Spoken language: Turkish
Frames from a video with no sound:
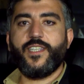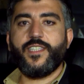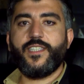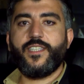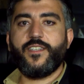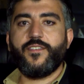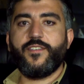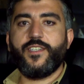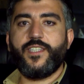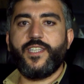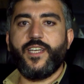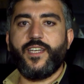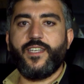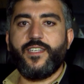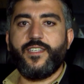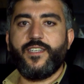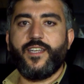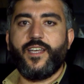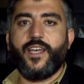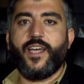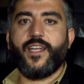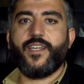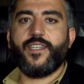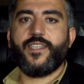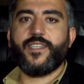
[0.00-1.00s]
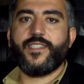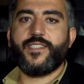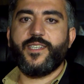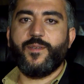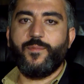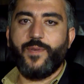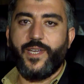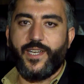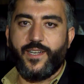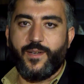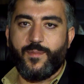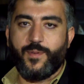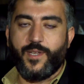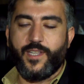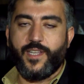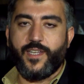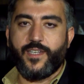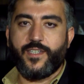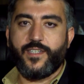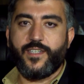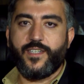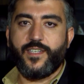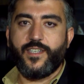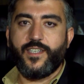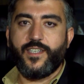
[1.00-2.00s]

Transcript: Şehrivan TV'den herkese merhabalar.